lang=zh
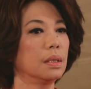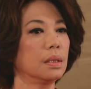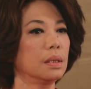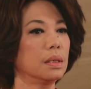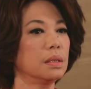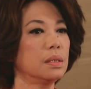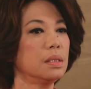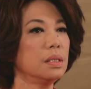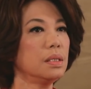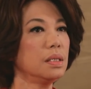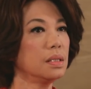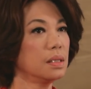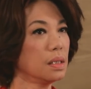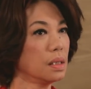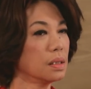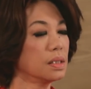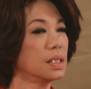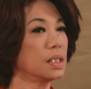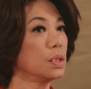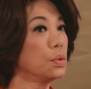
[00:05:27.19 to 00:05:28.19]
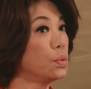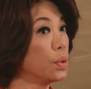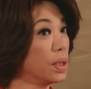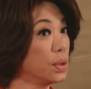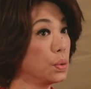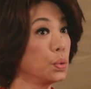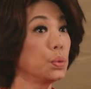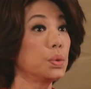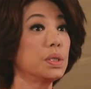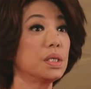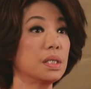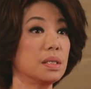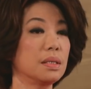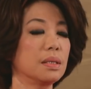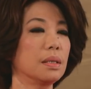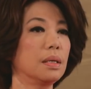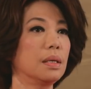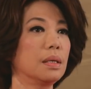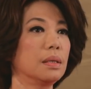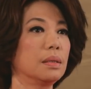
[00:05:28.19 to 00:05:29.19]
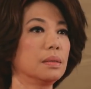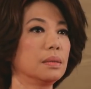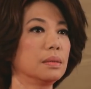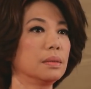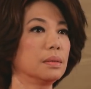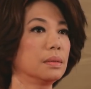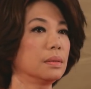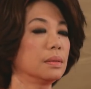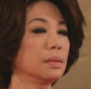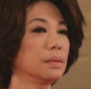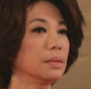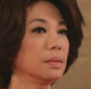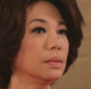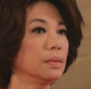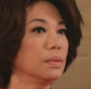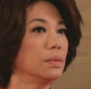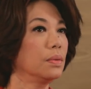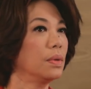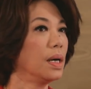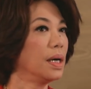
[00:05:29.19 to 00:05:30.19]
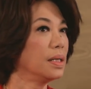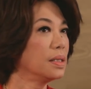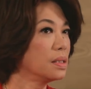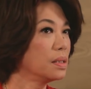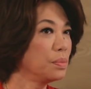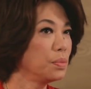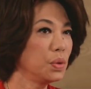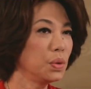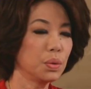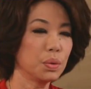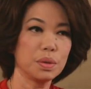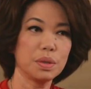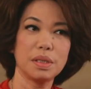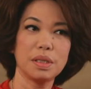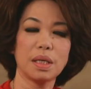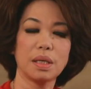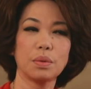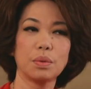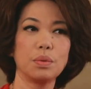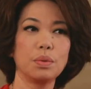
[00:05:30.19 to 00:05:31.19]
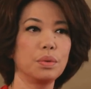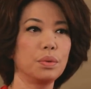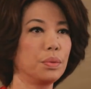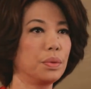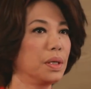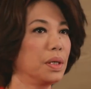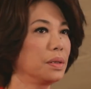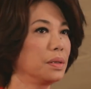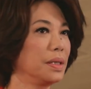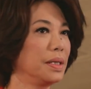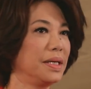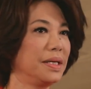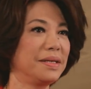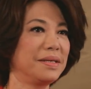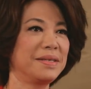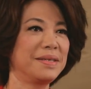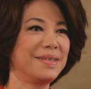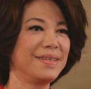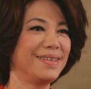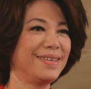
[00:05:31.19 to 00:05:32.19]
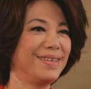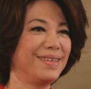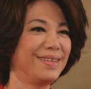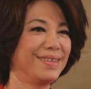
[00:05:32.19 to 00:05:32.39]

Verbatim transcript: 可是你知道，尽管如此啊，我还是没有想过我要灵洗。